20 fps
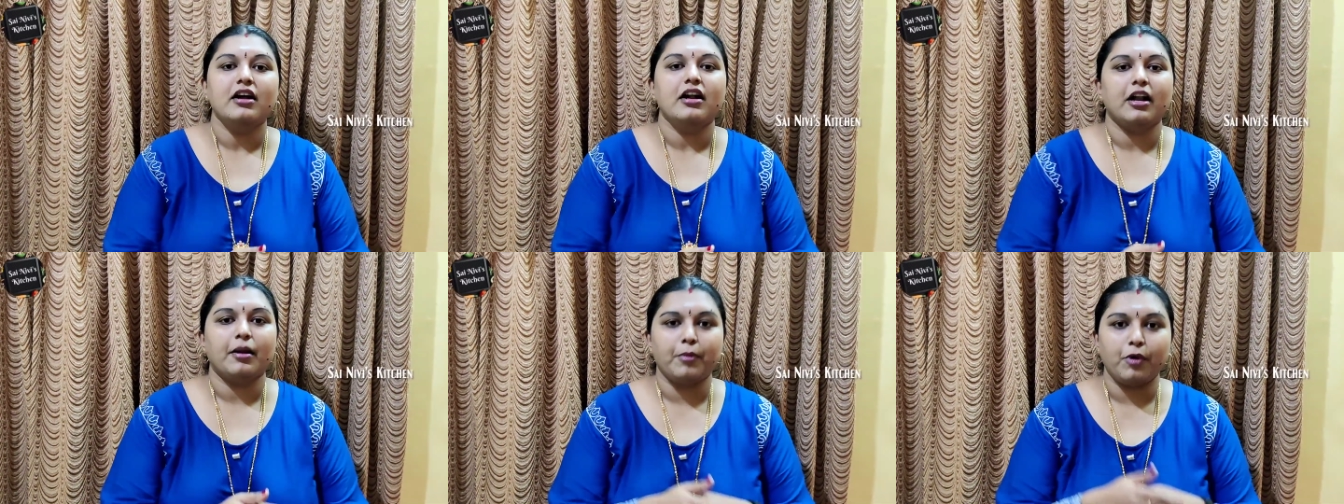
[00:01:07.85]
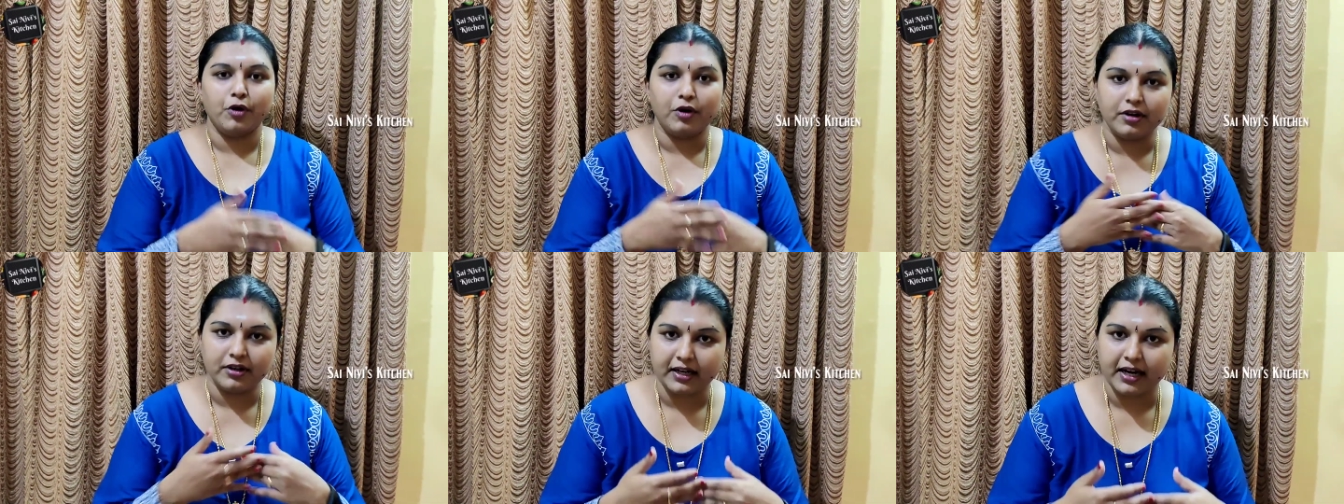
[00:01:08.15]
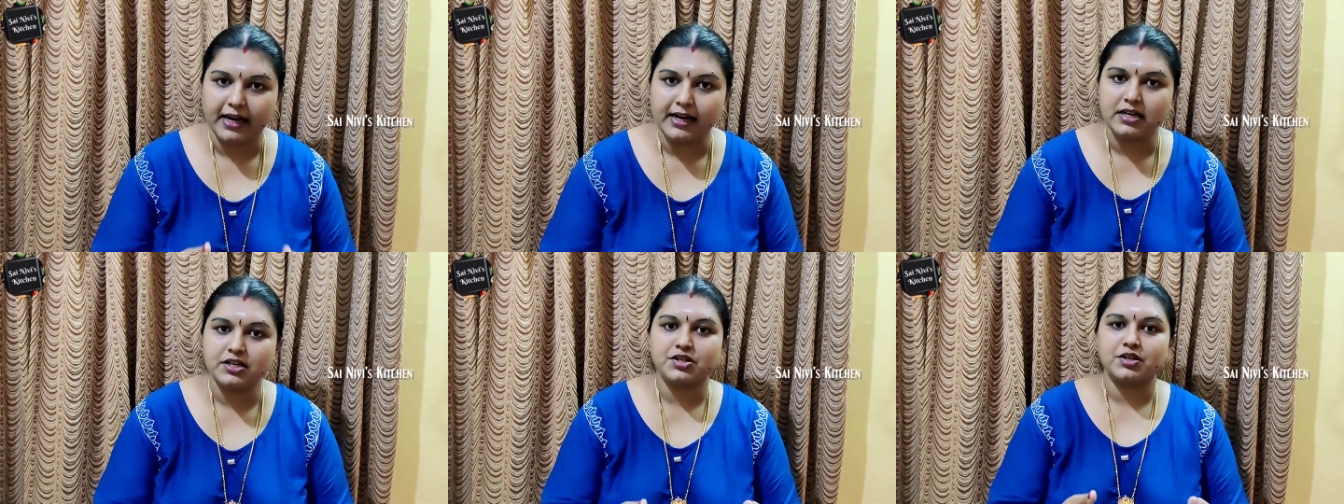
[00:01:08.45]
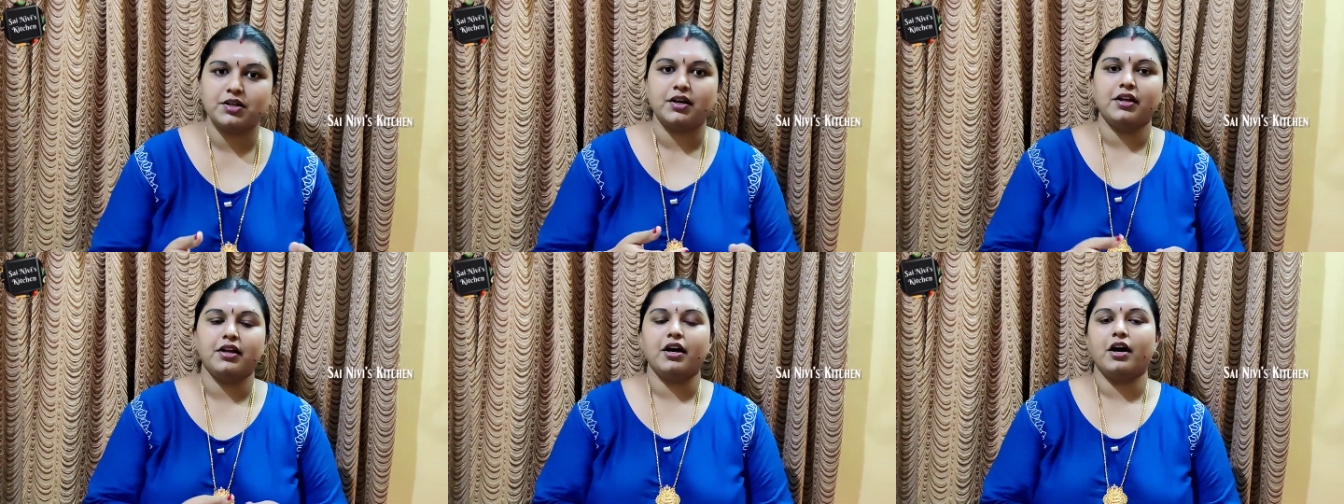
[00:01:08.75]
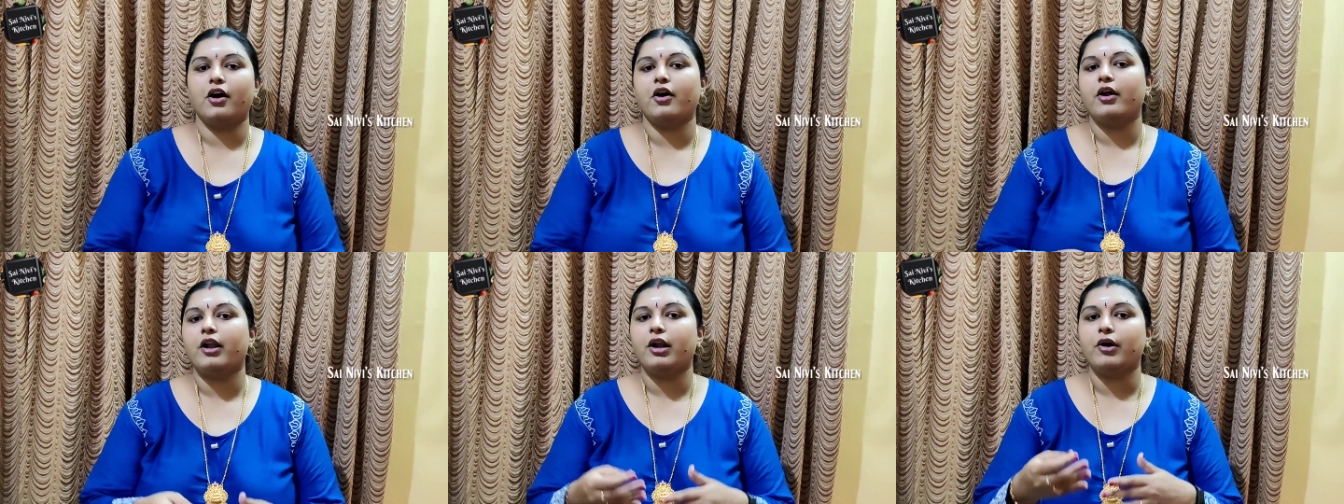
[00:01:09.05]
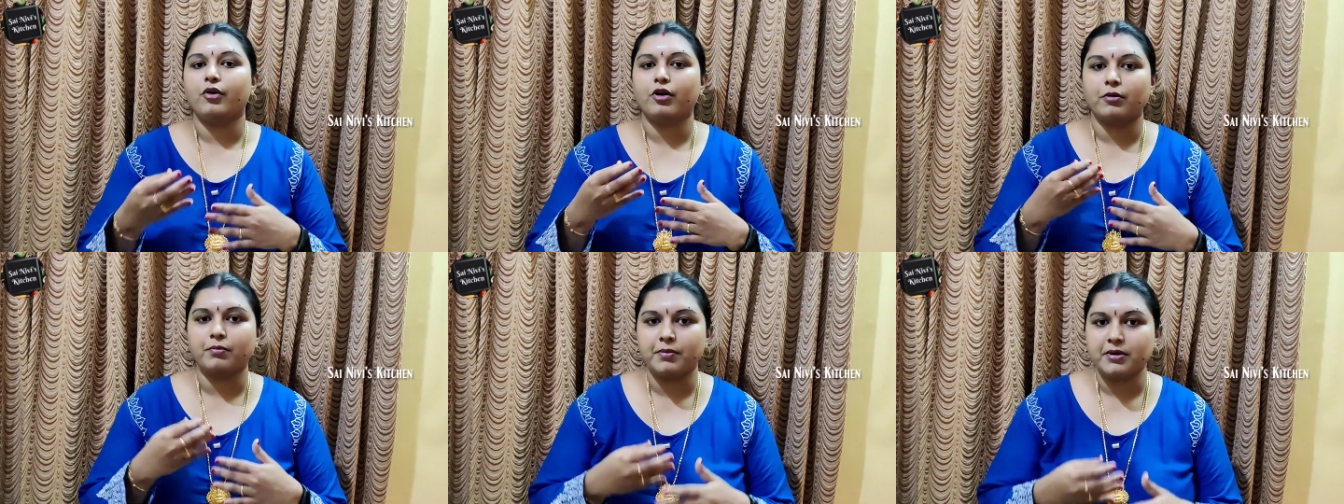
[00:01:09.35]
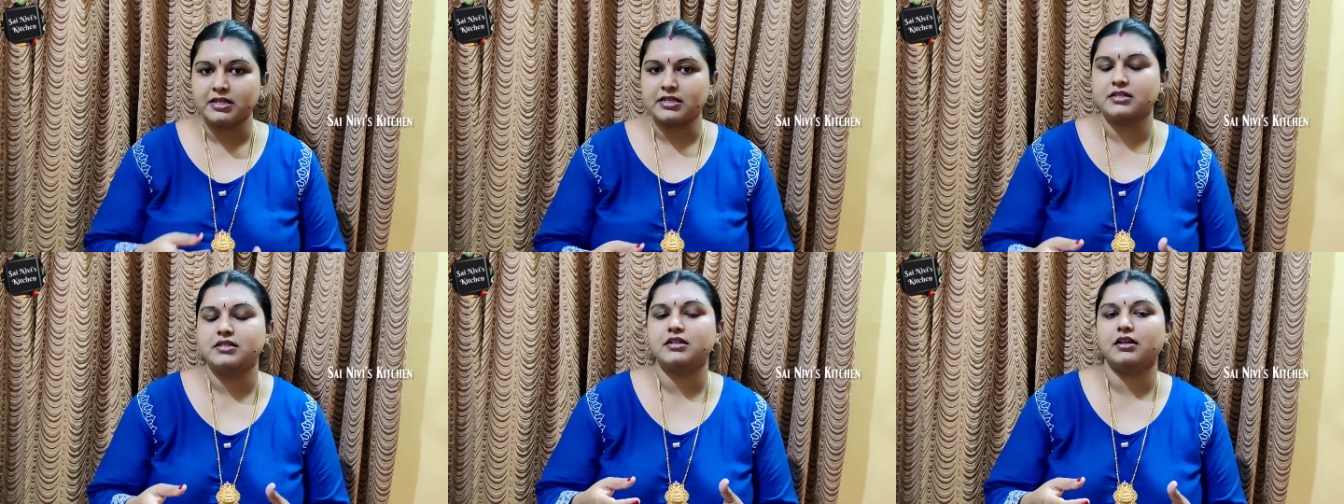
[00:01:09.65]
நம்ம ஒரு ட்ரெயின் ஜேர்னியோ இல்லை ஒரு
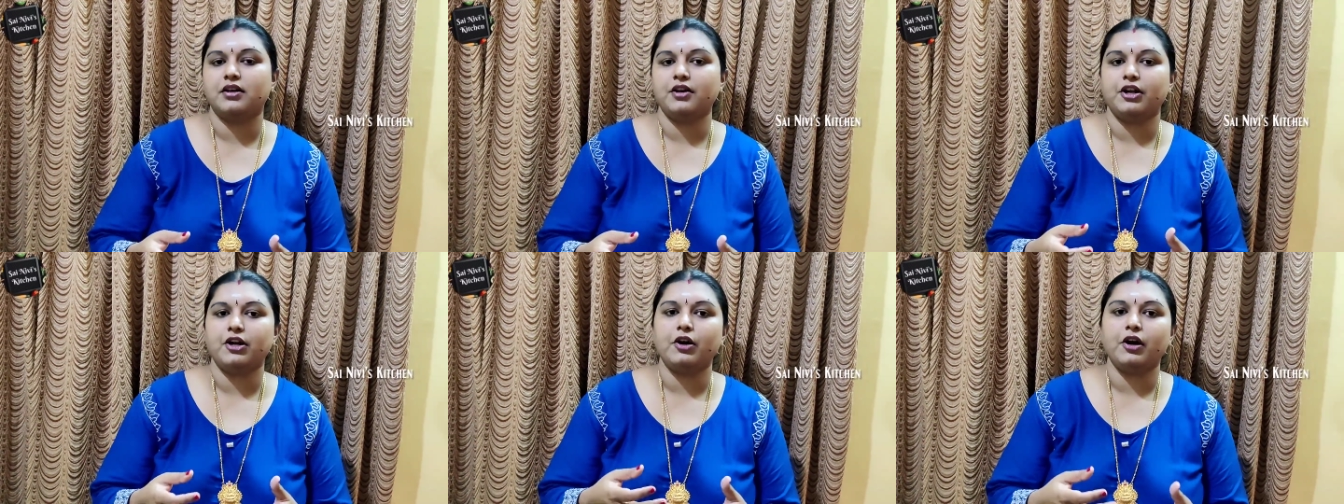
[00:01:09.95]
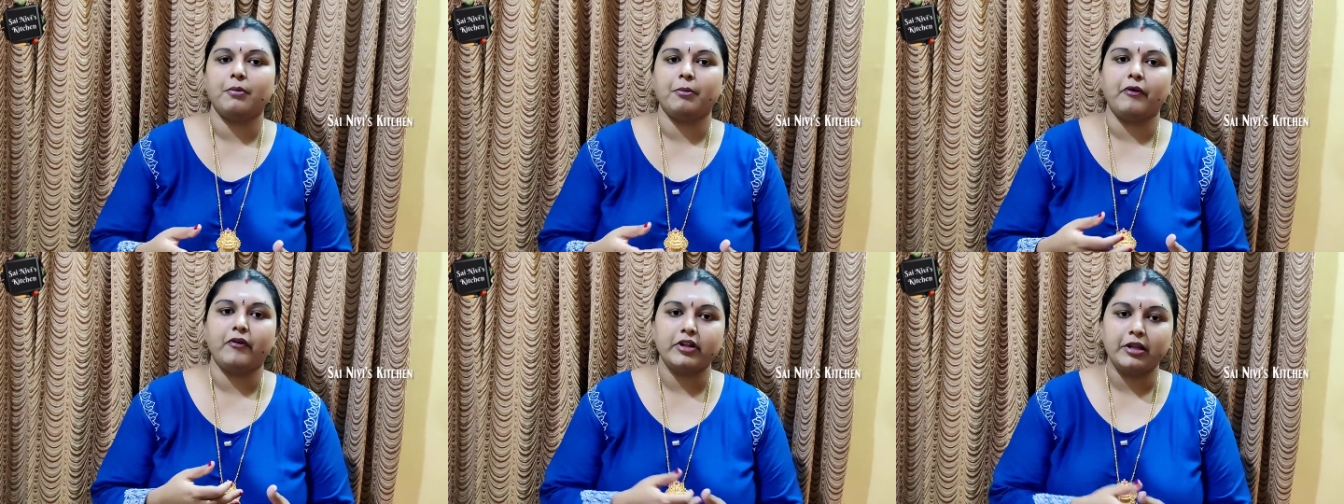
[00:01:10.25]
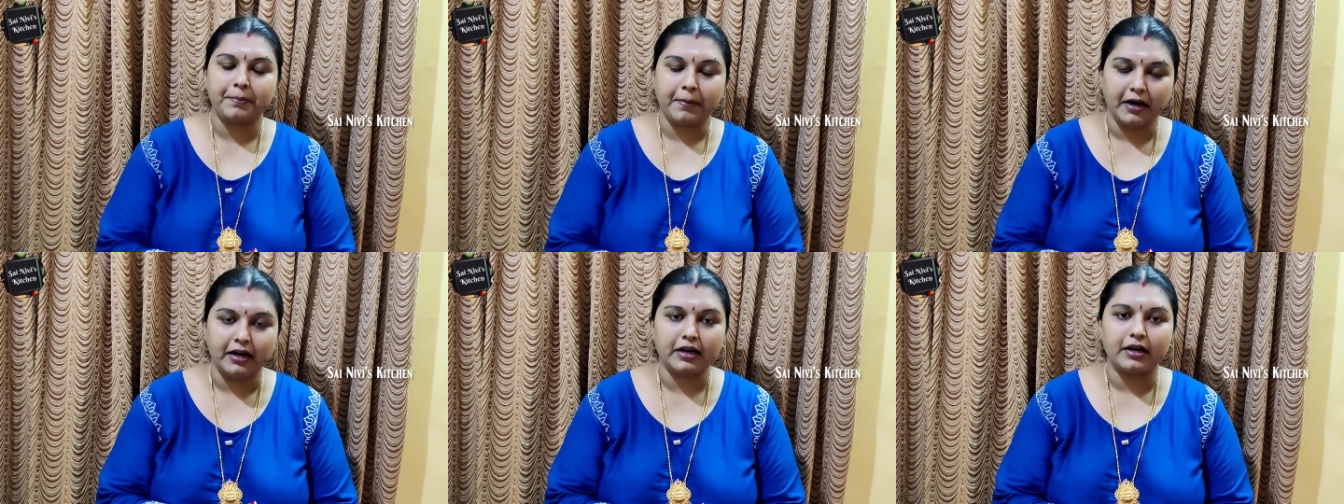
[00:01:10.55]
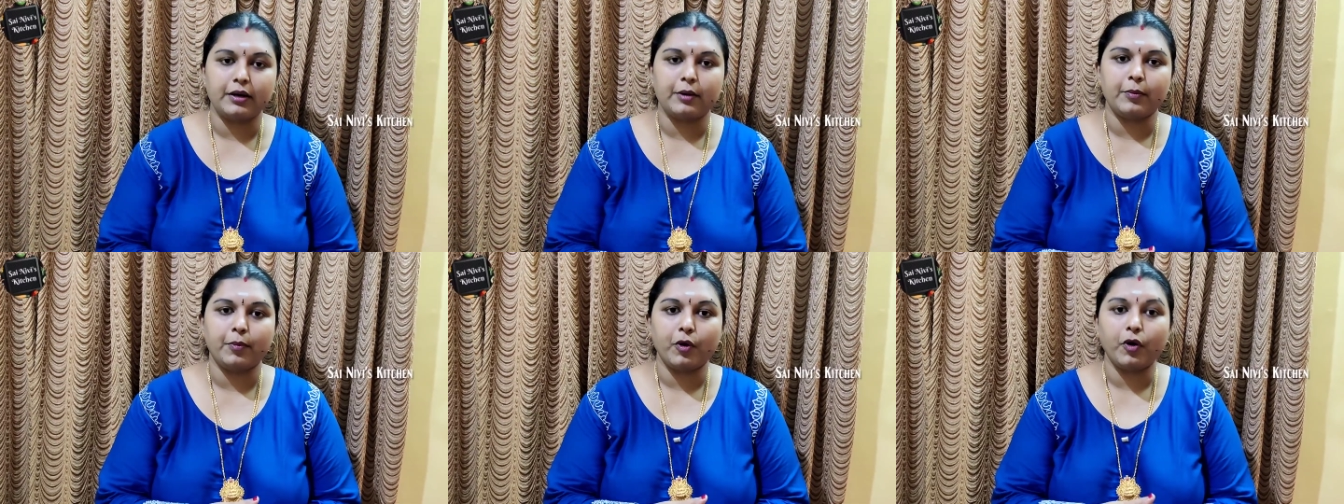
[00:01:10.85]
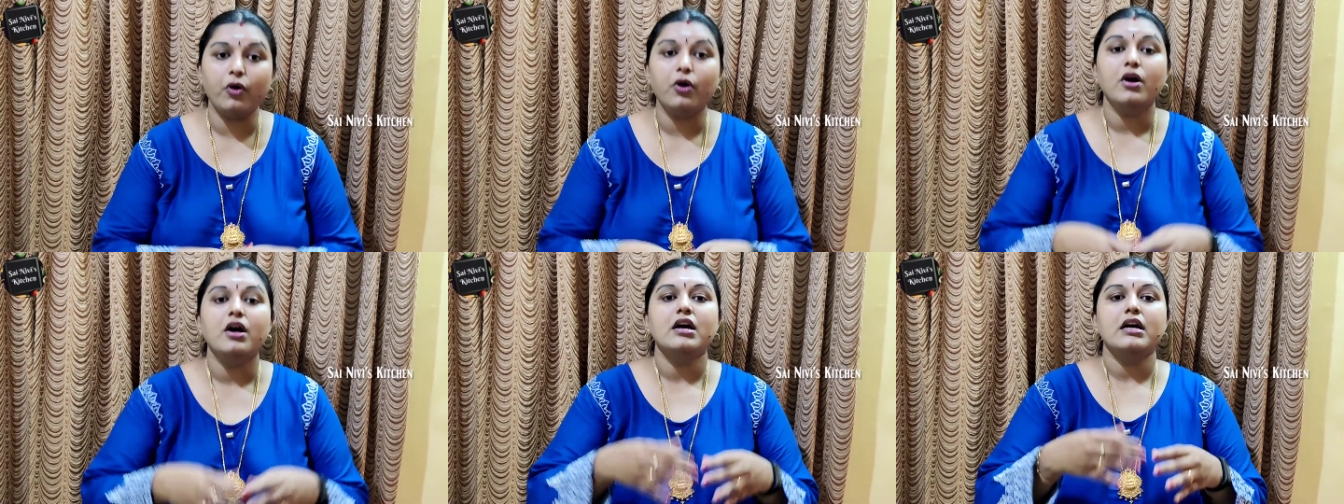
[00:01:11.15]
பஸ் ஜேர்னியோ நம்ம வந்து பண்ணுறப்போ